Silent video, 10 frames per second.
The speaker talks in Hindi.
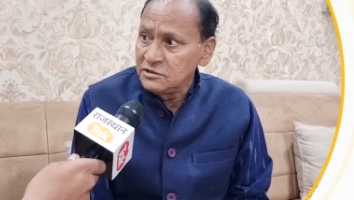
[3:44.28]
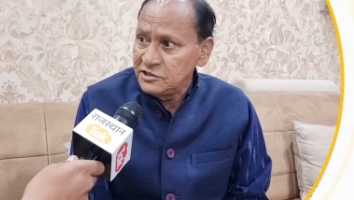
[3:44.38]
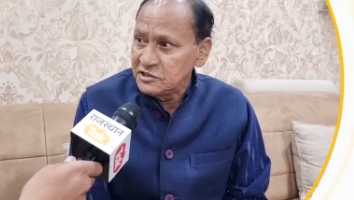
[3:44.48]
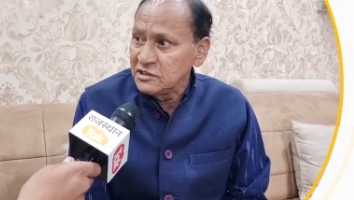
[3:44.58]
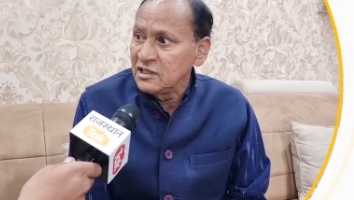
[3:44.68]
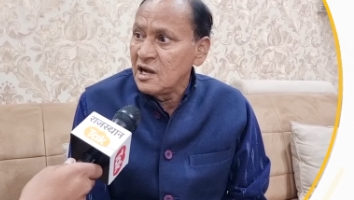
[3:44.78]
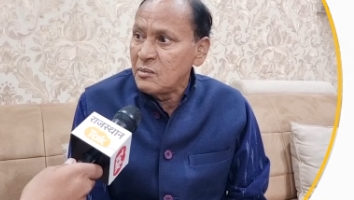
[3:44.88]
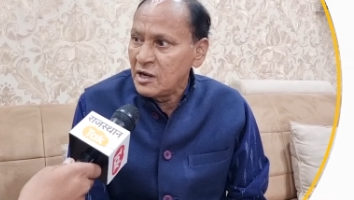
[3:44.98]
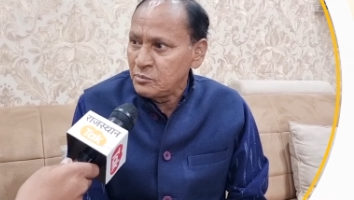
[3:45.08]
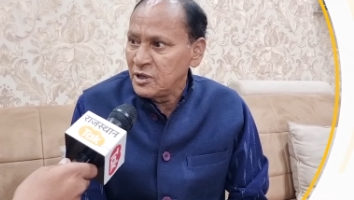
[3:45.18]
जैसे
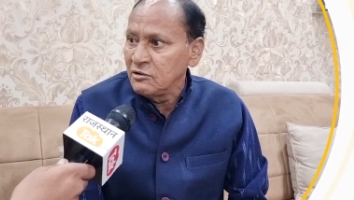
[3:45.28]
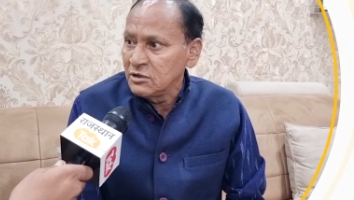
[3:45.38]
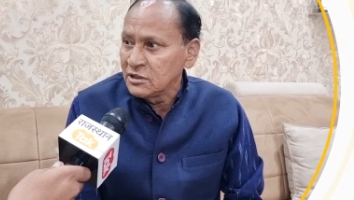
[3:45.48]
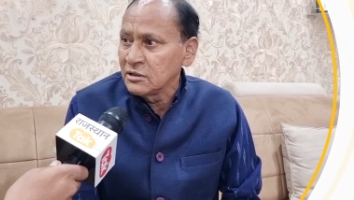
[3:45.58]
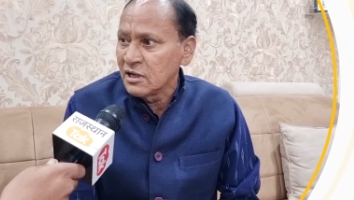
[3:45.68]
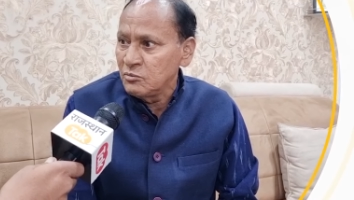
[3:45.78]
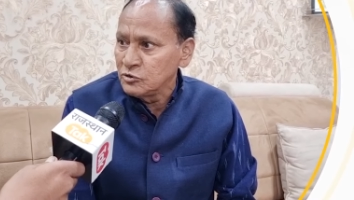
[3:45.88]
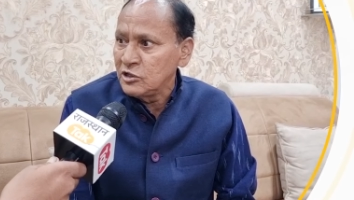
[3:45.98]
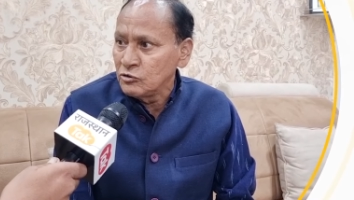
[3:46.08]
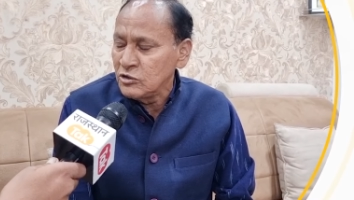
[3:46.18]
आमान परिवर्तन का
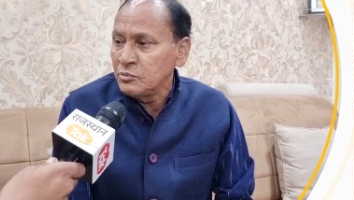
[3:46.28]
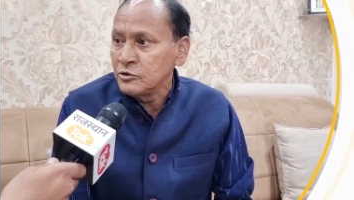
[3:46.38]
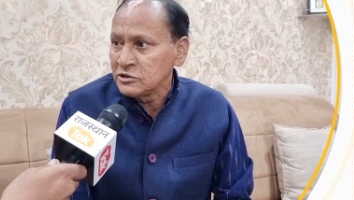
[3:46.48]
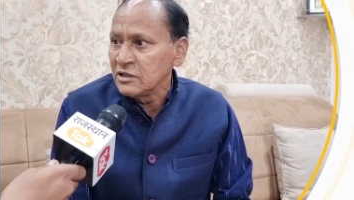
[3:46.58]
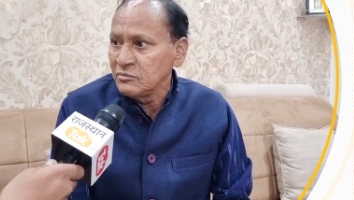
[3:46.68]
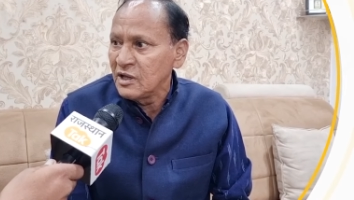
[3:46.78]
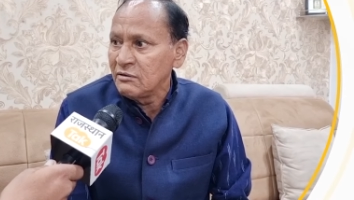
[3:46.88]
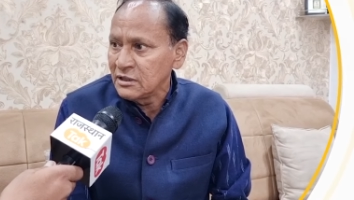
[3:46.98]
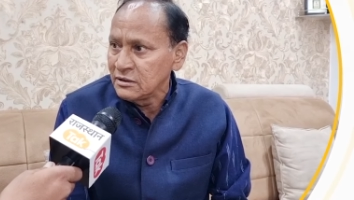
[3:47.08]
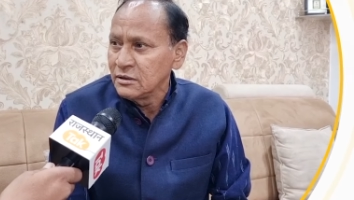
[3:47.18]
मुद्दा उदयपुर से
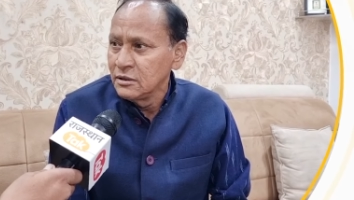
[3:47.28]
अहमदाबाद